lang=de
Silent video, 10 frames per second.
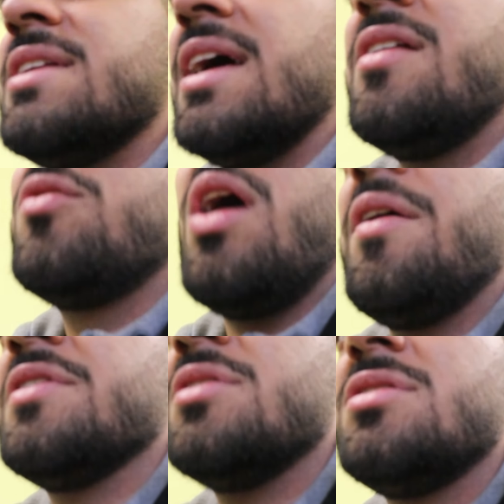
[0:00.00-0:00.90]
Sahara ist so
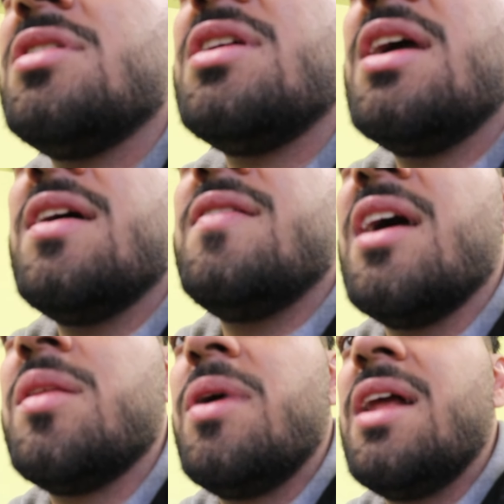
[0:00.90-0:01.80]
eifersüchtig. Sie
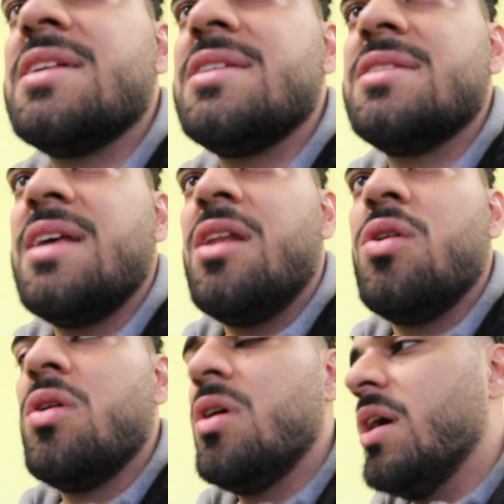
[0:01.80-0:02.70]
hat mal, als ich
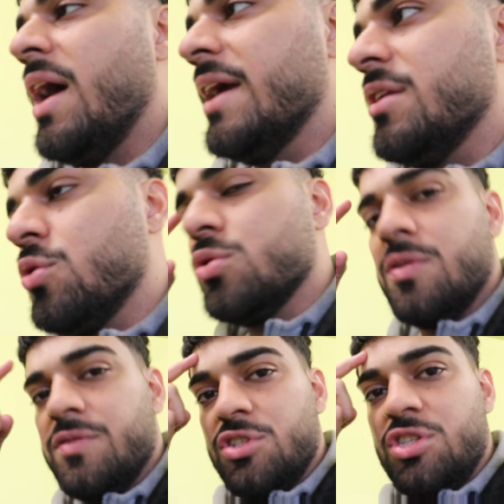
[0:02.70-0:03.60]
Sano einen Kuss
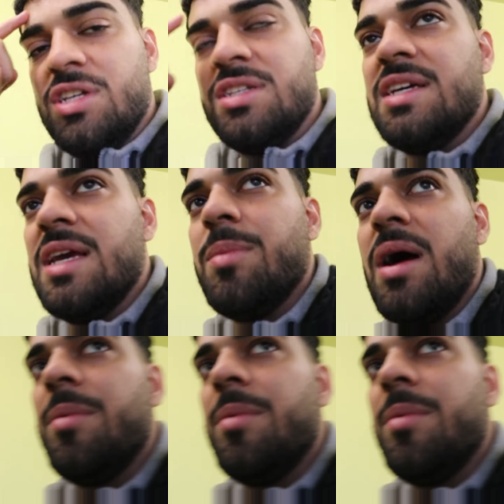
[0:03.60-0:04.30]
auf die Stirn gegeben